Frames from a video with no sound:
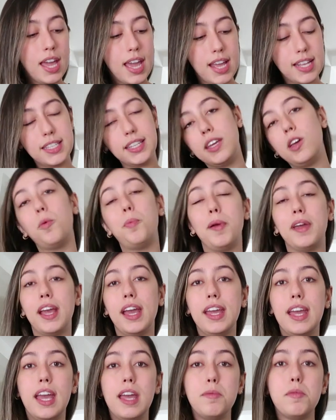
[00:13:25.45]
Esse aqui eu
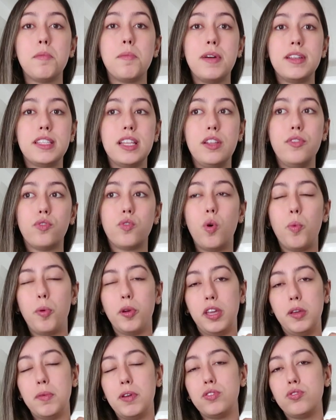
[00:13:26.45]
peguei M, mas ele ficou um
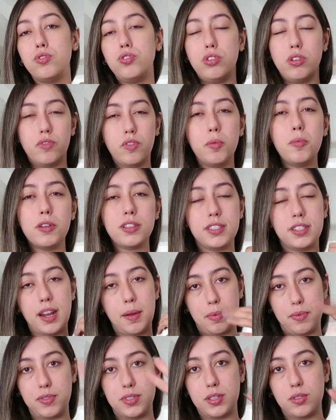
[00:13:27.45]
pouquinho mais justinho. Vou
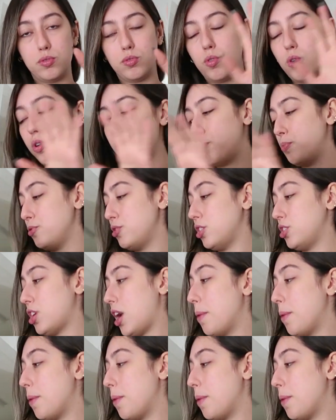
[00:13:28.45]
mostrar pra vocês no corpo já